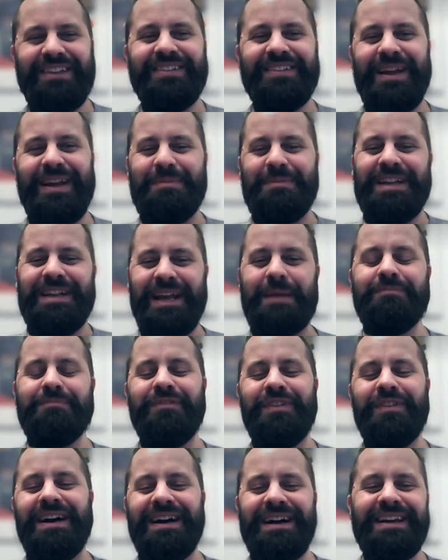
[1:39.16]
dass damit der
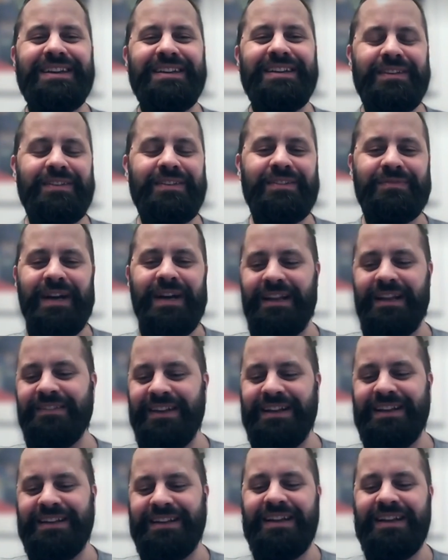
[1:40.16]
Gipfel erreicht ist, weil
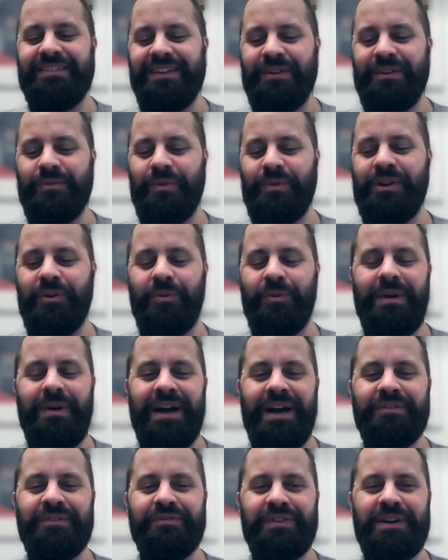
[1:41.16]
letztendlich ging es ja nur darum,
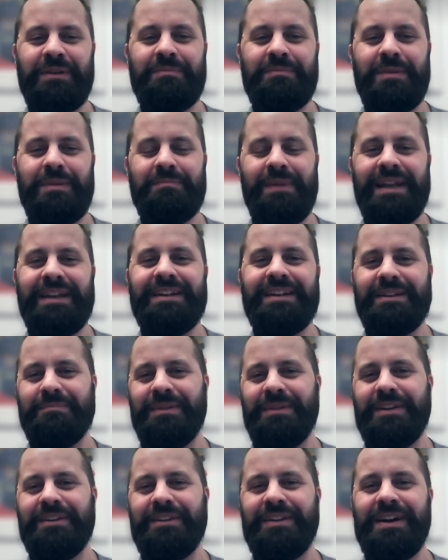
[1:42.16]
einen Firmenmantel
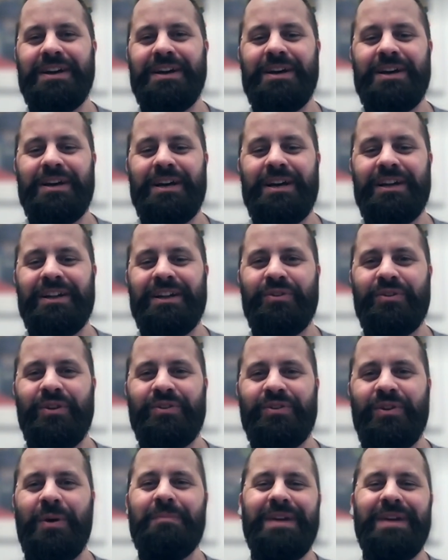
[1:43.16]
mit äh,
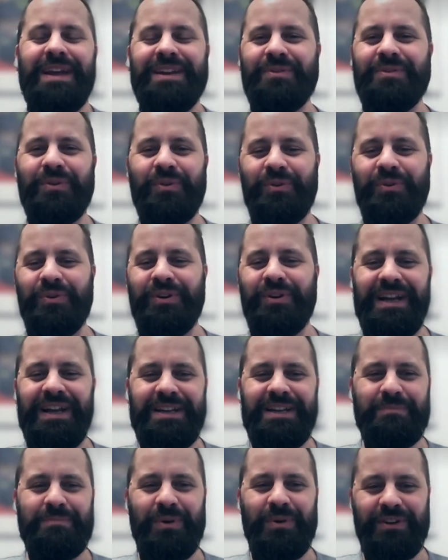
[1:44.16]
.com-Endung irgendwie
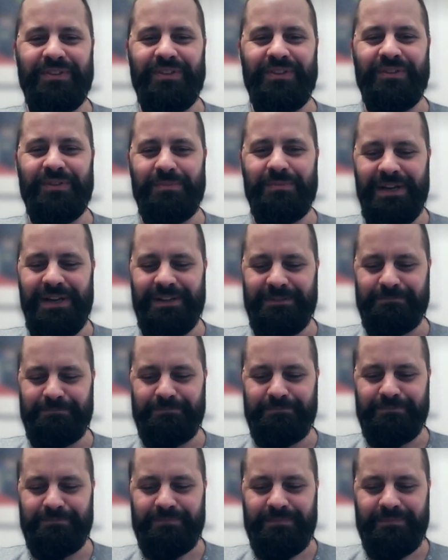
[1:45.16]
an die Börse zu bringen.
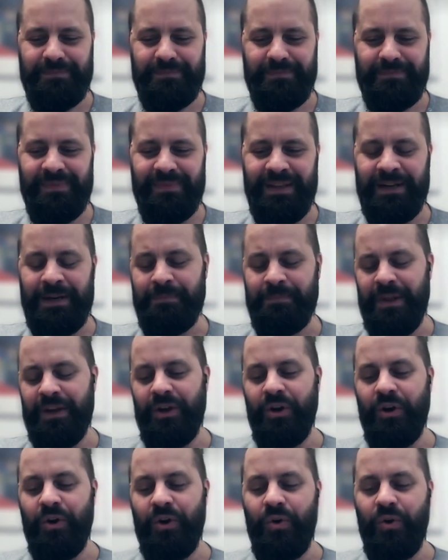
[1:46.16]
Ja.
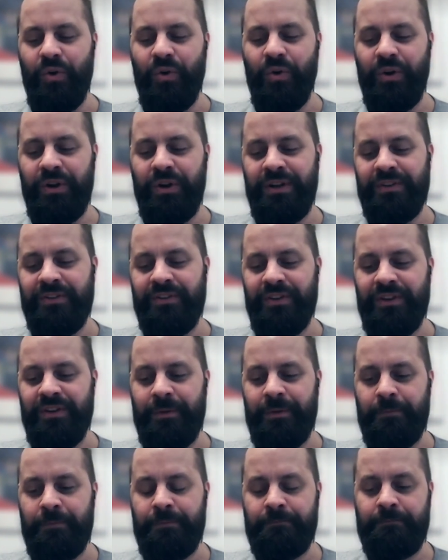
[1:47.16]
Und
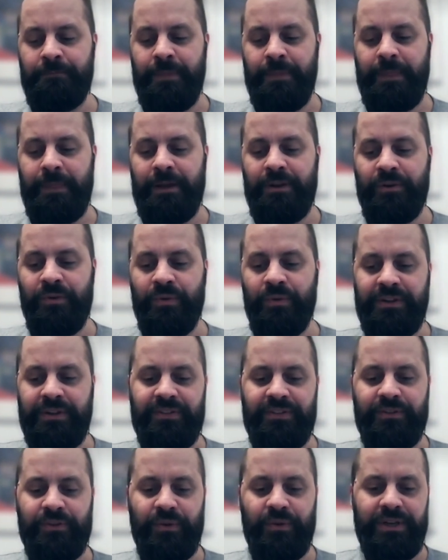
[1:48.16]
ähm, nun ist
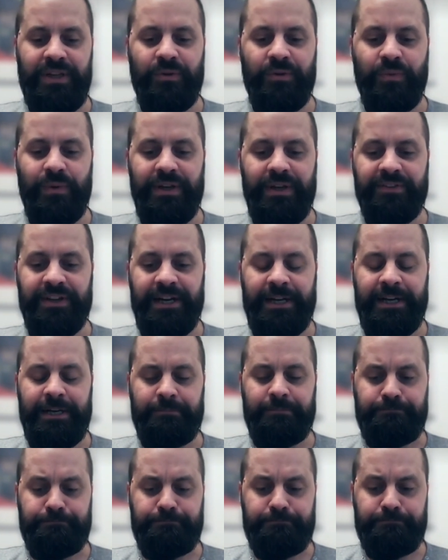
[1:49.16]
es so in den
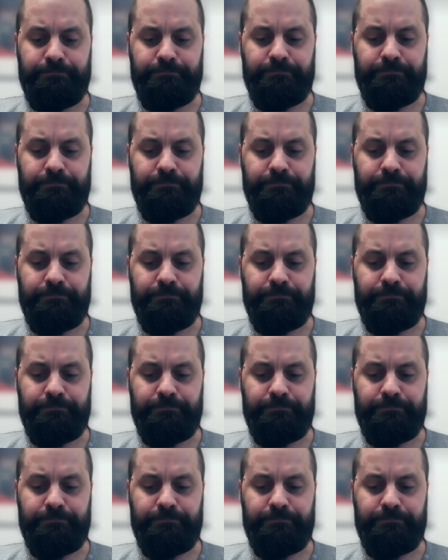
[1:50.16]
USA,